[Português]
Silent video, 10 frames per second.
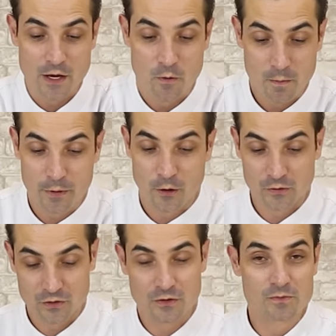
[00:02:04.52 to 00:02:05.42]
nenhum.
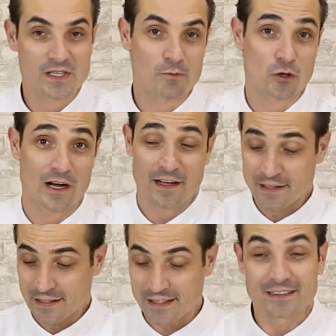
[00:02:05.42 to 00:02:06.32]
Pronto, não precisamos jogar
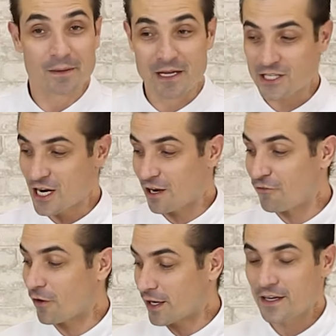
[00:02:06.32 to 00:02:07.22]
tanta berinjela
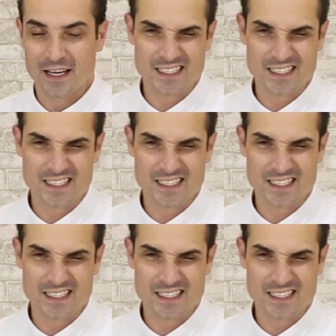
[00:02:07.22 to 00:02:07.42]
fora.